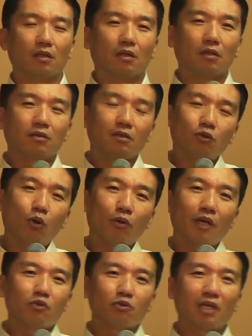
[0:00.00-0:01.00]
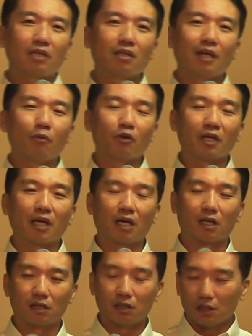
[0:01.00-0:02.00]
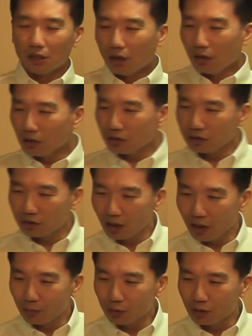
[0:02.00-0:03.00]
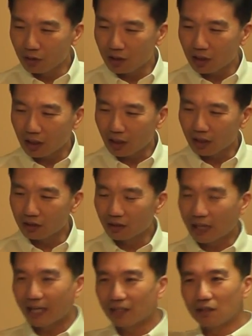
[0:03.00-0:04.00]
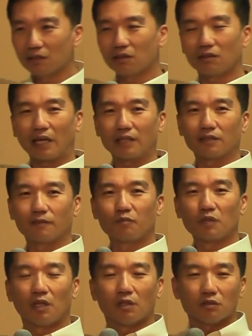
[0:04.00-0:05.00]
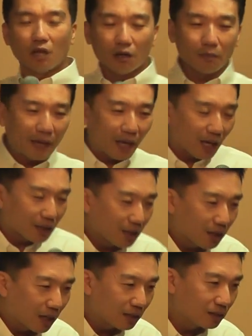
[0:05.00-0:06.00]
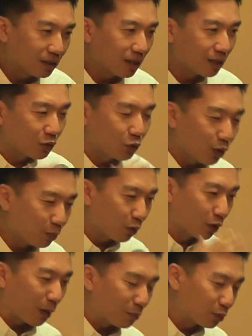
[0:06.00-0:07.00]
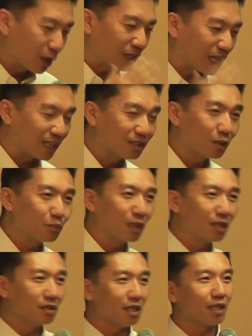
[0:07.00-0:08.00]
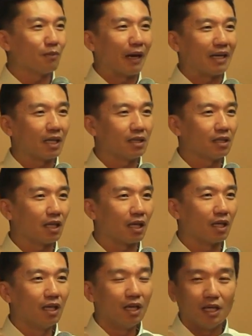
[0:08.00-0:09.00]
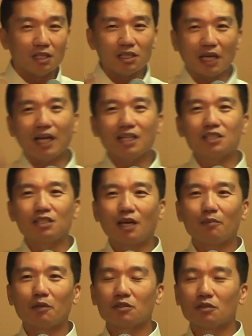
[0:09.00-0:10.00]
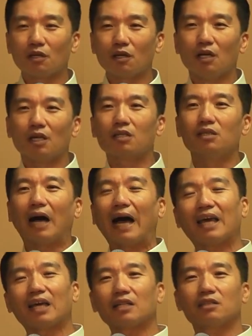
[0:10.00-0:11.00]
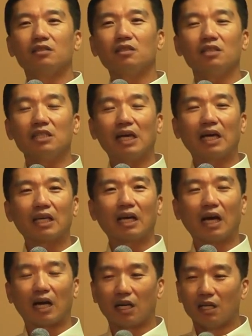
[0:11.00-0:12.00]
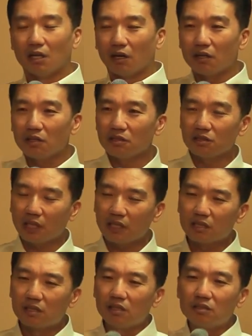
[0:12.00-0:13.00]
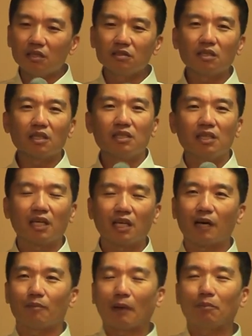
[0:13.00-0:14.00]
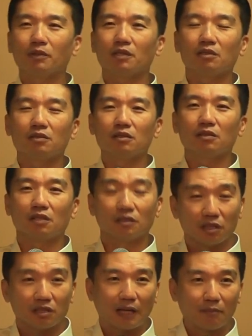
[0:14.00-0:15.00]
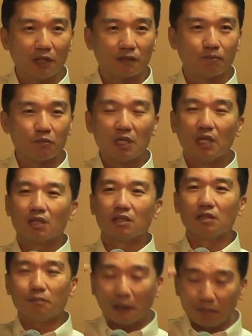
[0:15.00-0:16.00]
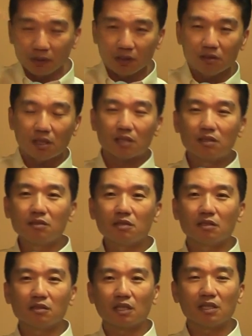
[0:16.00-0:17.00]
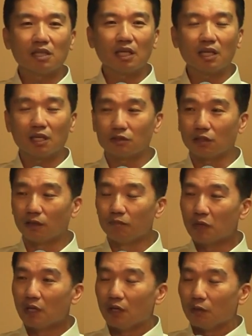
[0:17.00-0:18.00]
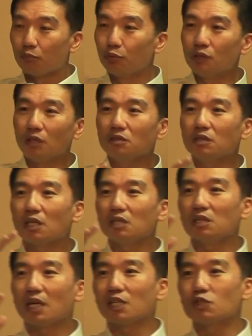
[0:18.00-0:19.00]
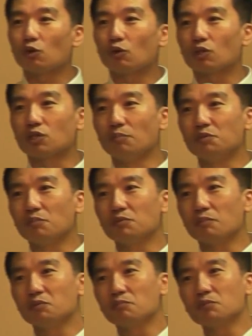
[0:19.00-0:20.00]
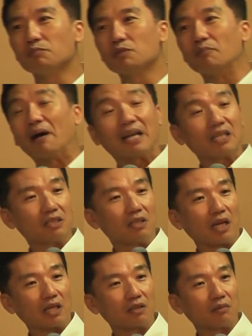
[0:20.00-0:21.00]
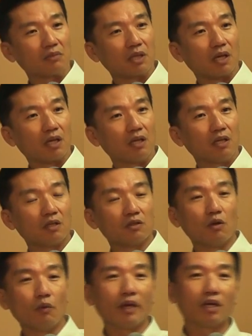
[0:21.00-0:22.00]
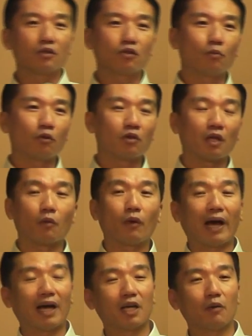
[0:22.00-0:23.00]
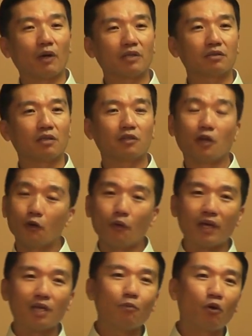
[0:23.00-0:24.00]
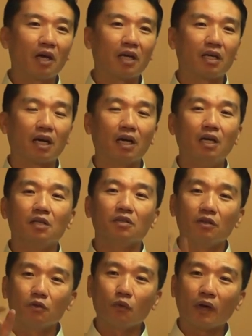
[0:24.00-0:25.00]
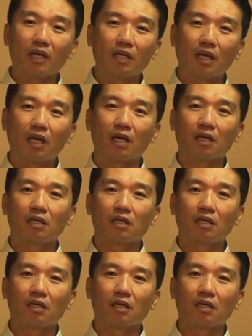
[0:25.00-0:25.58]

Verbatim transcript: 어떤 통계조사를 내보니까 어렸을 때부터 시작해서 나이 들어서까지 처음에 애가 태어났을 때는 귀엽고 예쁘다 사랑스럽다 이런 얘기를 많이 했는데 시간이 지나면서 그 아이가 듣는 이야기가 어렸을 때는 긍정적인 얘기가 100%였었다면 그 100%의 긍정적인 얘기에서 부정적인 얘기 쪽으로 점점 점점 점점 많아지더라는 겁니다. 너 왜 이것도 못해? 왜 안 해왔어? 너 왜 이 모양이야? 너는 왜 이래?